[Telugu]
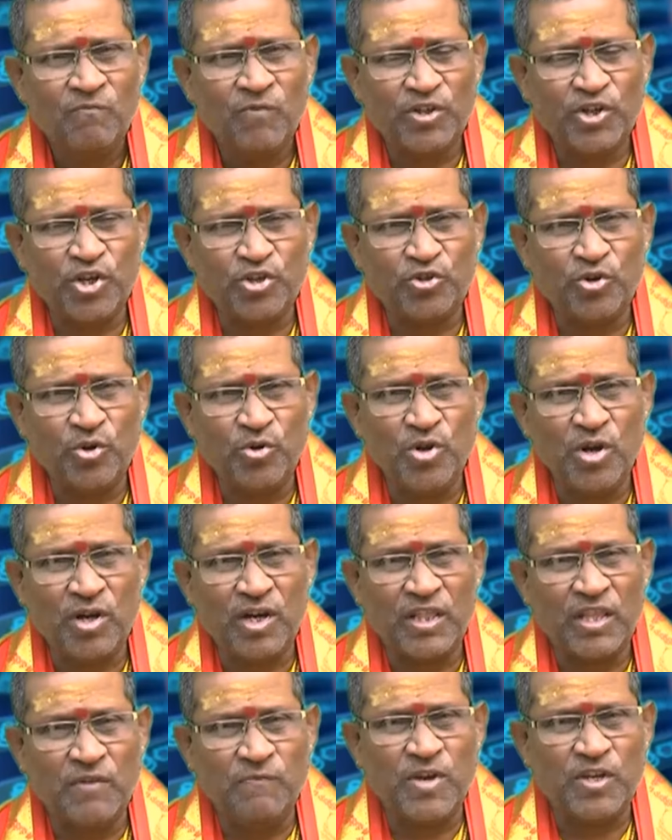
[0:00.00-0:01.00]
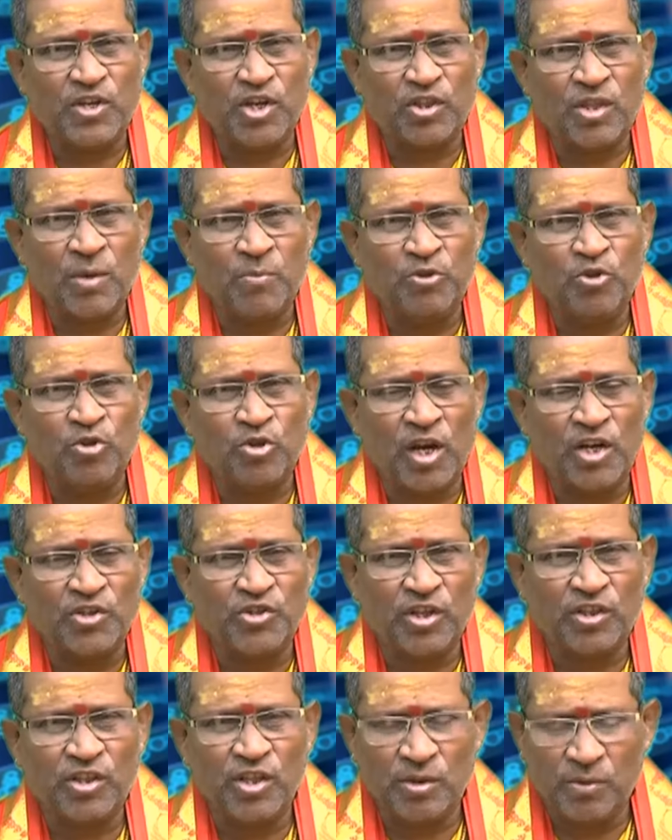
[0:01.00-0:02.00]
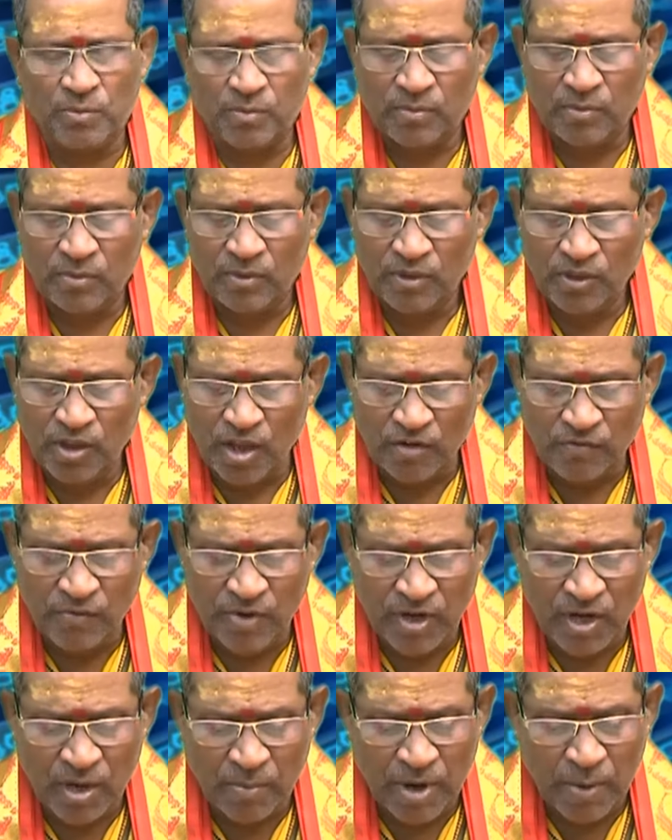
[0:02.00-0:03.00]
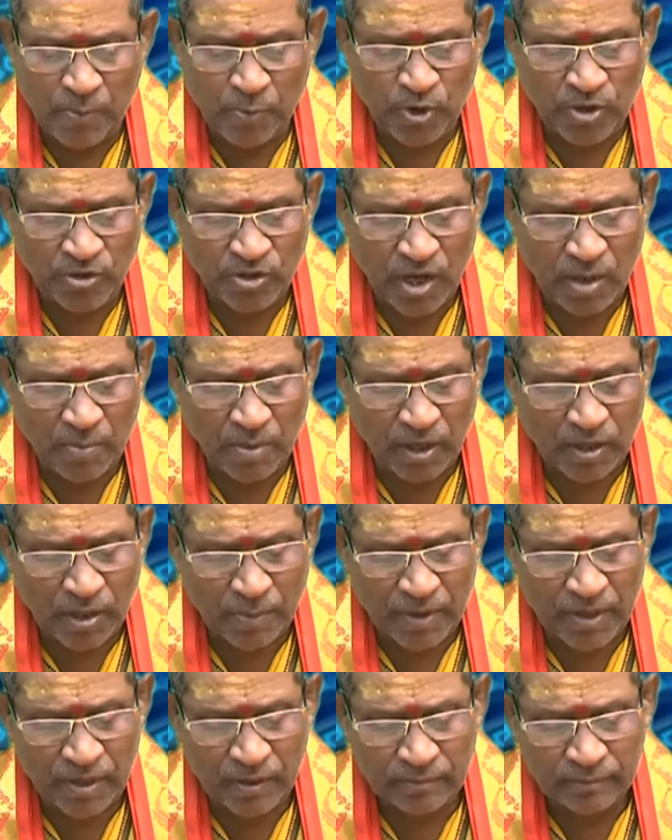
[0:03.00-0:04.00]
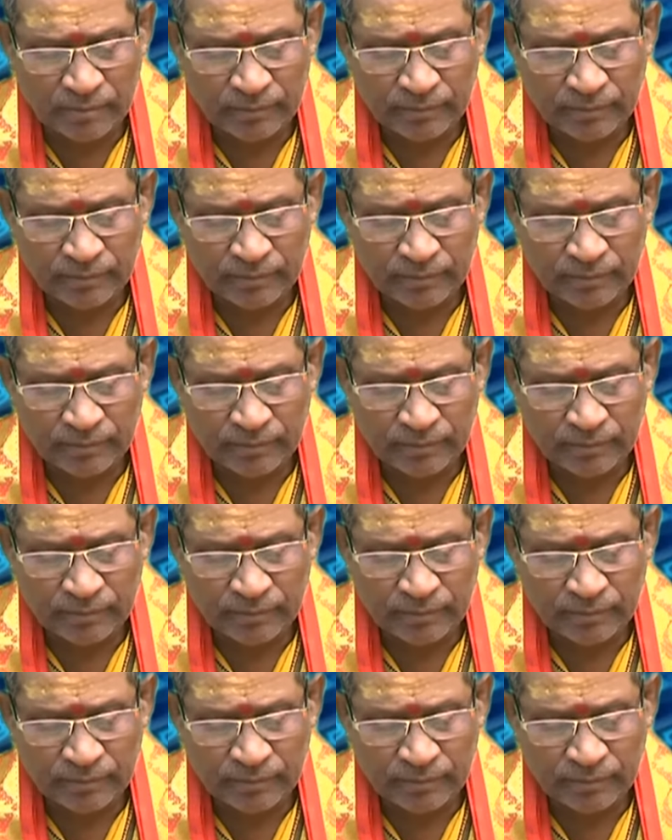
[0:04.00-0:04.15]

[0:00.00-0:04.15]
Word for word: వశిష్ఠుని యొక్క దివ్యశక్తి ముందు తన శక్తి నిర్వీర్యమైపోయిందని బాధపడి